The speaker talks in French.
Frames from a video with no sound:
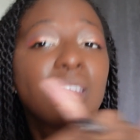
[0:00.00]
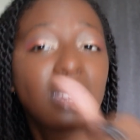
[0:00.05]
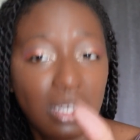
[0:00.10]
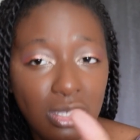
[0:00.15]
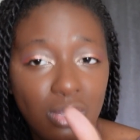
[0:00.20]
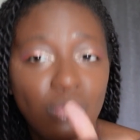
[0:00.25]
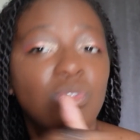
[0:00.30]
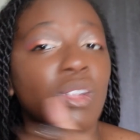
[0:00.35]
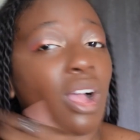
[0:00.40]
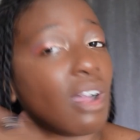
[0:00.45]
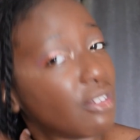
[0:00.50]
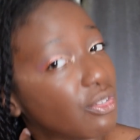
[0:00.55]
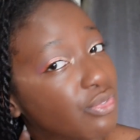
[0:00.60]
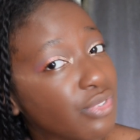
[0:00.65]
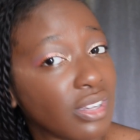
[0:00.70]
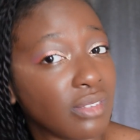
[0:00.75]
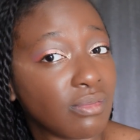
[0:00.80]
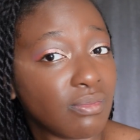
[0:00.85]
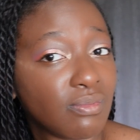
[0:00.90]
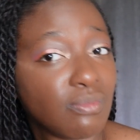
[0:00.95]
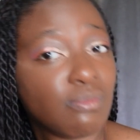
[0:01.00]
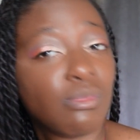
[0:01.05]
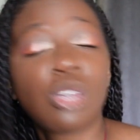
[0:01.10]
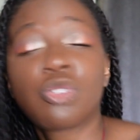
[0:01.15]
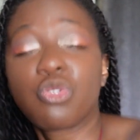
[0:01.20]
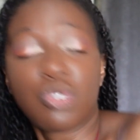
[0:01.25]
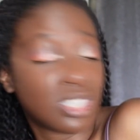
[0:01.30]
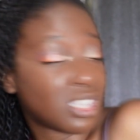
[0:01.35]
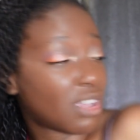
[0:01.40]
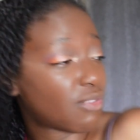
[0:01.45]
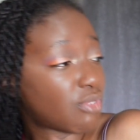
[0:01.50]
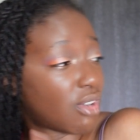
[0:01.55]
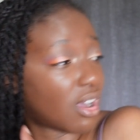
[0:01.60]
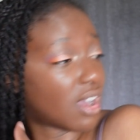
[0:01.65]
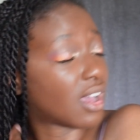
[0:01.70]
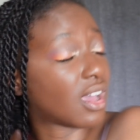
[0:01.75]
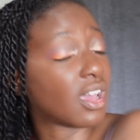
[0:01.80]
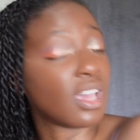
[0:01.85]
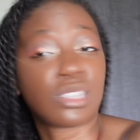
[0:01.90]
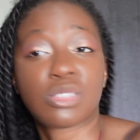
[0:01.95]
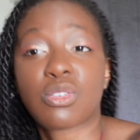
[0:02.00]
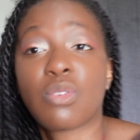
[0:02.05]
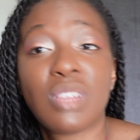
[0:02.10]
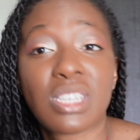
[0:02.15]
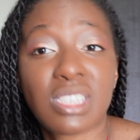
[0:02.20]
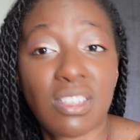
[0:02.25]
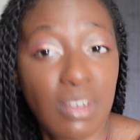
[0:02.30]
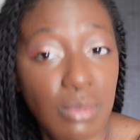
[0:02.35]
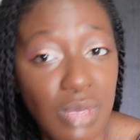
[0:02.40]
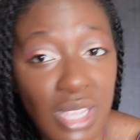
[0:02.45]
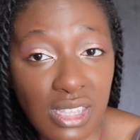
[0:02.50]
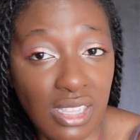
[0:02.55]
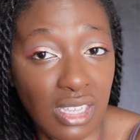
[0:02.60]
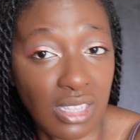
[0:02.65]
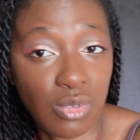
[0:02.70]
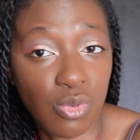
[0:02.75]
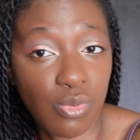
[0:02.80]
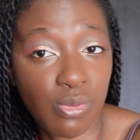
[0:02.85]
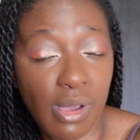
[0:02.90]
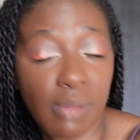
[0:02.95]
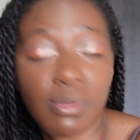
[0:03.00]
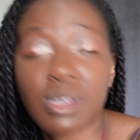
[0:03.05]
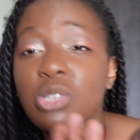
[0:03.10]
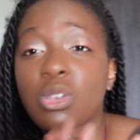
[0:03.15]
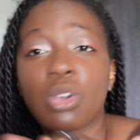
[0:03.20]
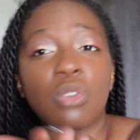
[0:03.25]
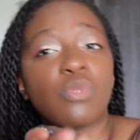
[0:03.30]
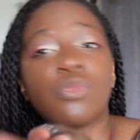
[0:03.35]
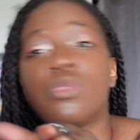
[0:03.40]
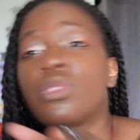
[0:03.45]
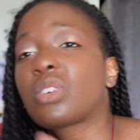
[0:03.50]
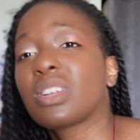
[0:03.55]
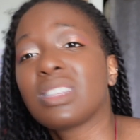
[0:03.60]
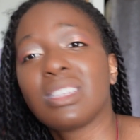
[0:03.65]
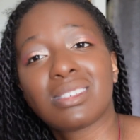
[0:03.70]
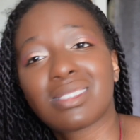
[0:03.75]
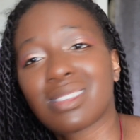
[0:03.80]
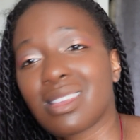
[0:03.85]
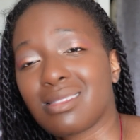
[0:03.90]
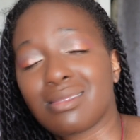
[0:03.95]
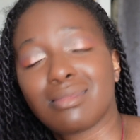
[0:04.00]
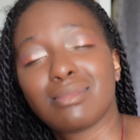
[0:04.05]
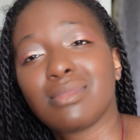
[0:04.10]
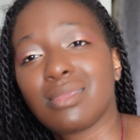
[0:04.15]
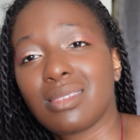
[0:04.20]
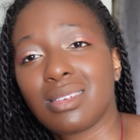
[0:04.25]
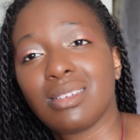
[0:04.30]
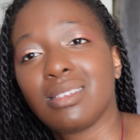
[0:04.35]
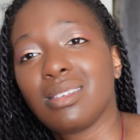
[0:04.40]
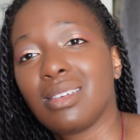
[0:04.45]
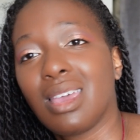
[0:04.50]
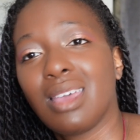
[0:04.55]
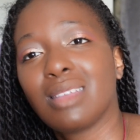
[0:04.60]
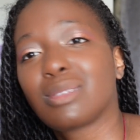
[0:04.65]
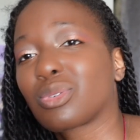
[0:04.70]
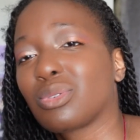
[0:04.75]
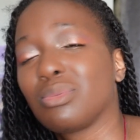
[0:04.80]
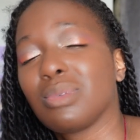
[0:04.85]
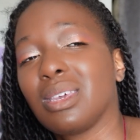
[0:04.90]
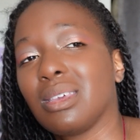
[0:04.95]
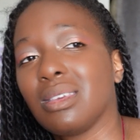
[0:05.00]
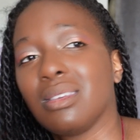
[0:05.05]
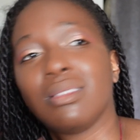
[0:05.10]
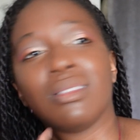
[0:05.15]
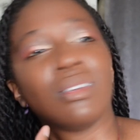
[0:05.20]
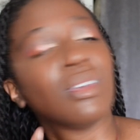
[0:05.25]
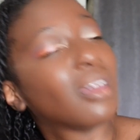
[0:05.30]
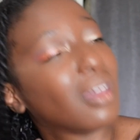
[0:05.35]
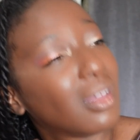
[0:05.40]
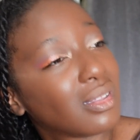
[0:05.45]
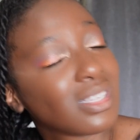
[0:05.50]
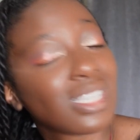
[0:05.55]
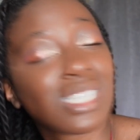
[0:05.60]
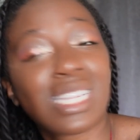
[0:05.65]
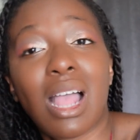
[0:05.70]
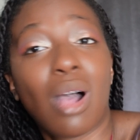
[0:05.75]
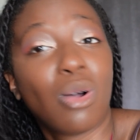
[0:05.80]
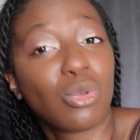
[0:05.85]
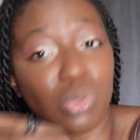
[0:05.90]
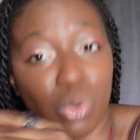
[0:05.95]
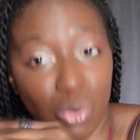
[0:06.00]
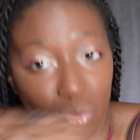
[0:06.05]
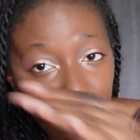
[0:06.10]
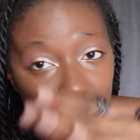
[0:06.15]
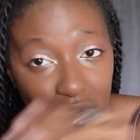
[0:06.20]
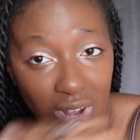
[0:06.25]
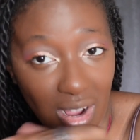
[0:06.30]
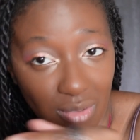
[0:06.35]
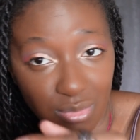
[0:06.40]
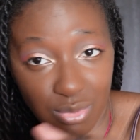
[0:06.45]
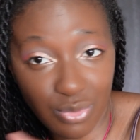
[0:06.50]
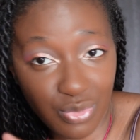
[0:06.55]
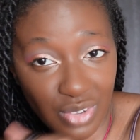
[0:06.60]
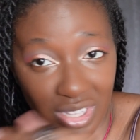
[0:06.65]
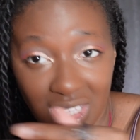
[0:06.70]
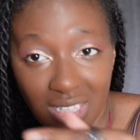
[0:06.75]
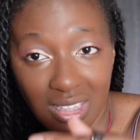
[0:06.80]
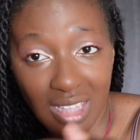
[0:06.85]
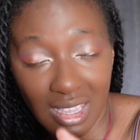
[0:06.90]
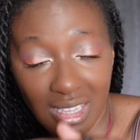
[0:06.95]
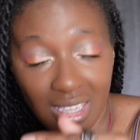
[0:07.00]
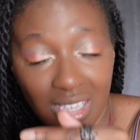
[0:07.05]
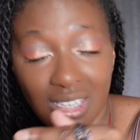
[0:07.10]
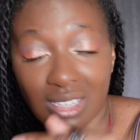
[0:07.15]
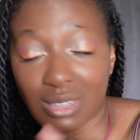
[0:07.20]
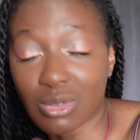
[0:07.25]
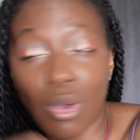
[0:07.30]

Qu'est-ce que vous leur avez fait Moi, je veux savoir, est-ce que vous les avez bien traités ou pas Parce que vous connaissant, euh, être humain, hein, déjà entre nous là, vous faites des dingueries.